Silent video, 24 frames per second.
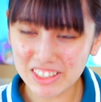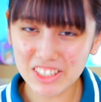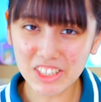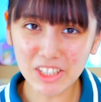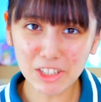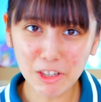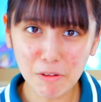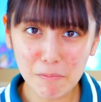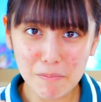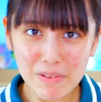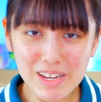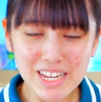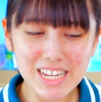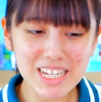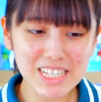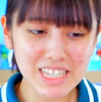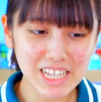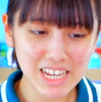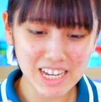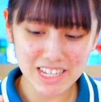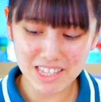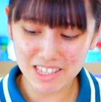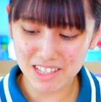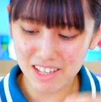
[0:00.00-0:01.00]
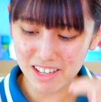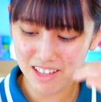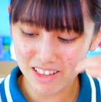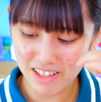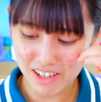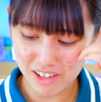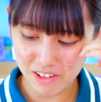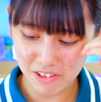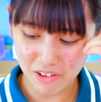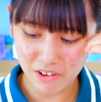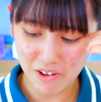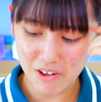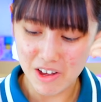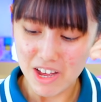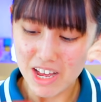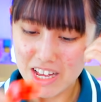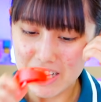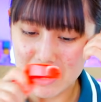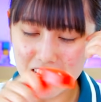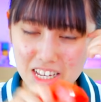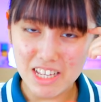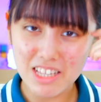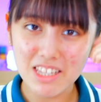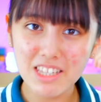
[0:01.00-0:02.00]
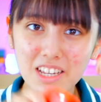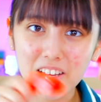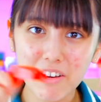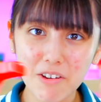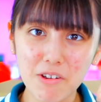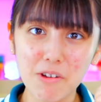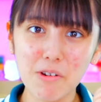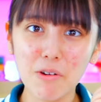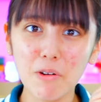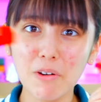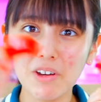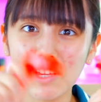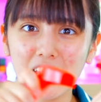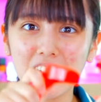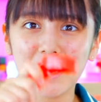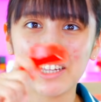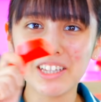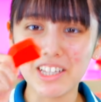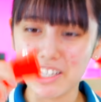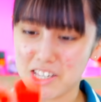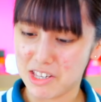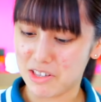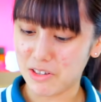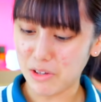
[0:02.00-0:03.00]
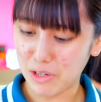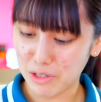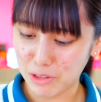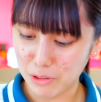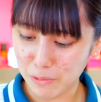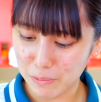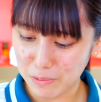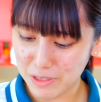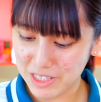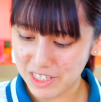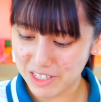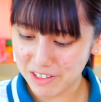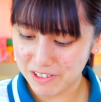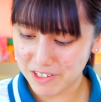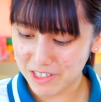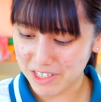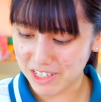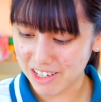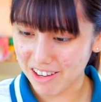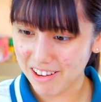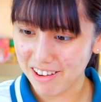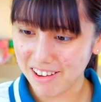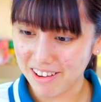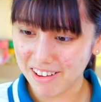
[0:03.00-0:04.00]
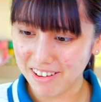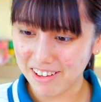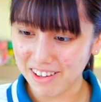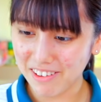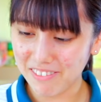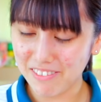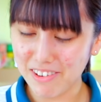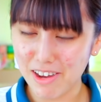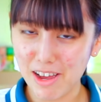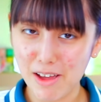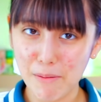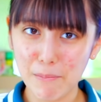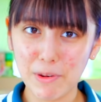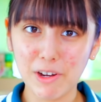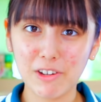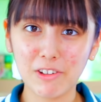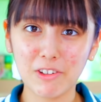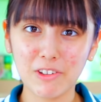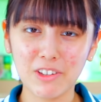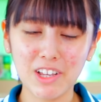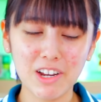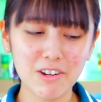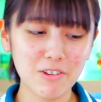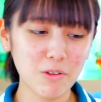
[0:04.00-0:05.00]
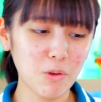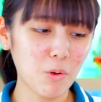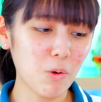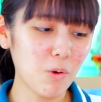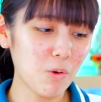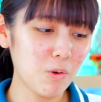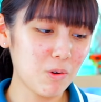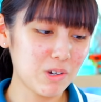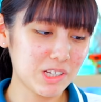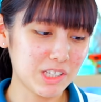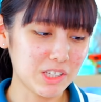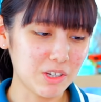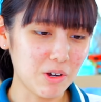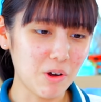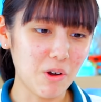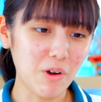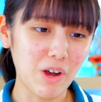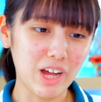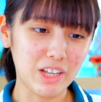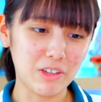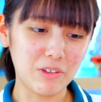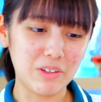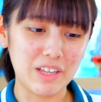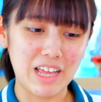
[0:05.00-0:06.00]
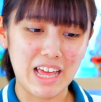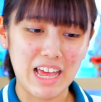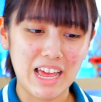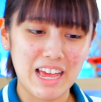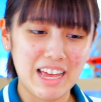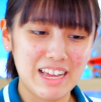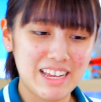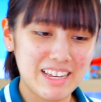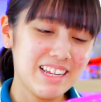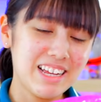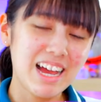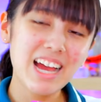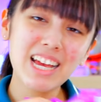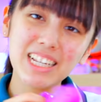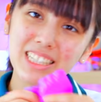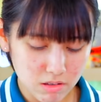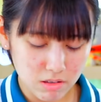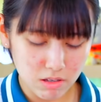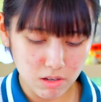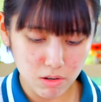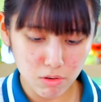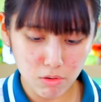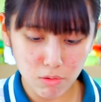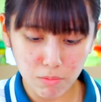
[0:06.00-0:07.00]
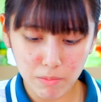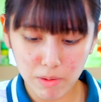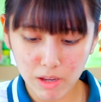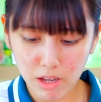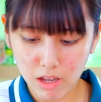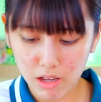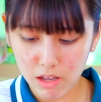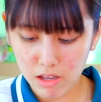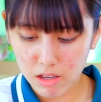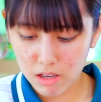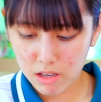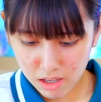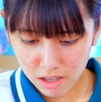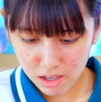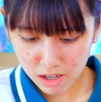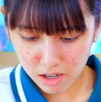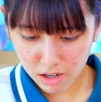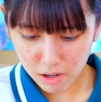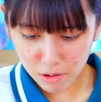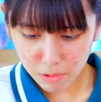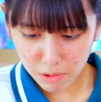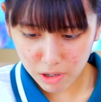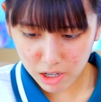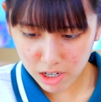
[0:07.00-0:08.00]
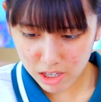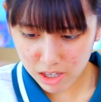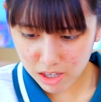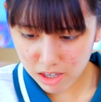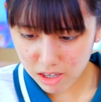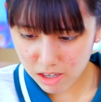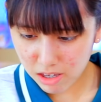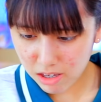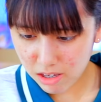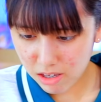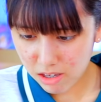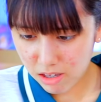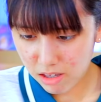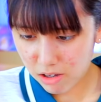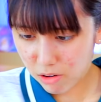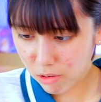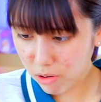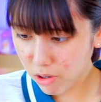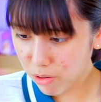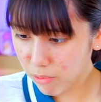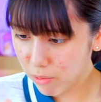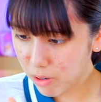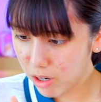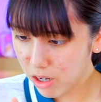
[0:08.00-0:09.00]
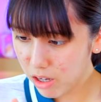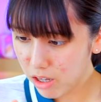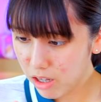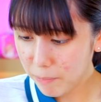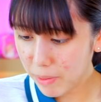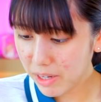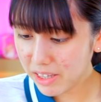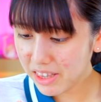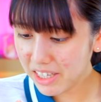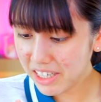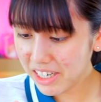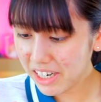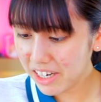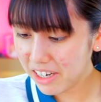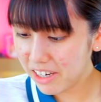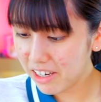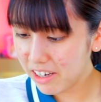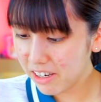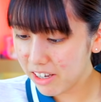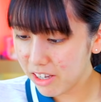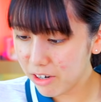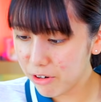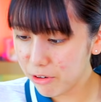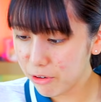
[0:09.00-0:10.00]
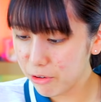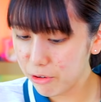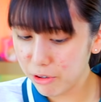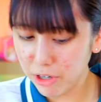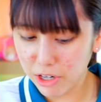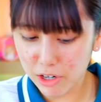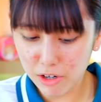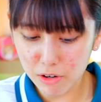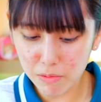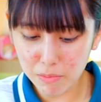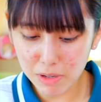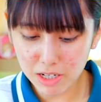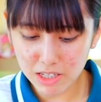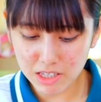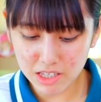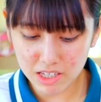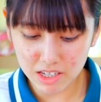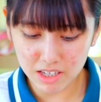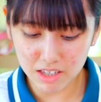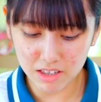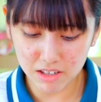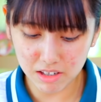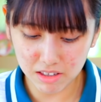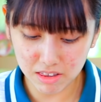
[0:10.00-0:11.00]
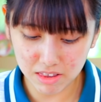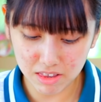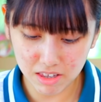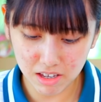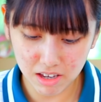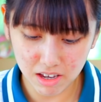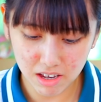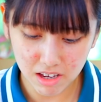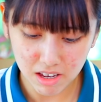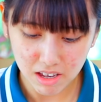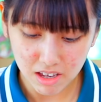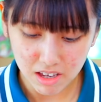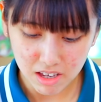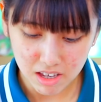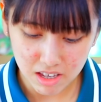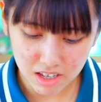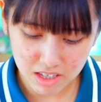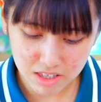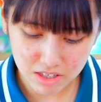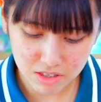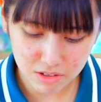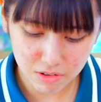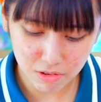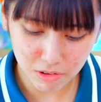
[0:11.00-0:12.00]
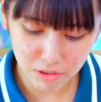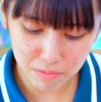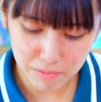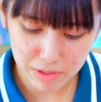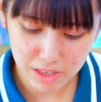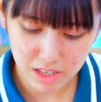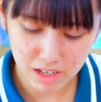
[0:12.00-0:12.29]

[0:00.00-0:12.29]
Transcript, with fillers: ちょっとミニサイズなんだけど、全然これロッキーってと遊べちゃうじゃん。やばい、マクドナルドごっこしよう後で。はい、にこめ、え、かわいい、これはパティが焼けるグリルマシーンだって。え、すごい、見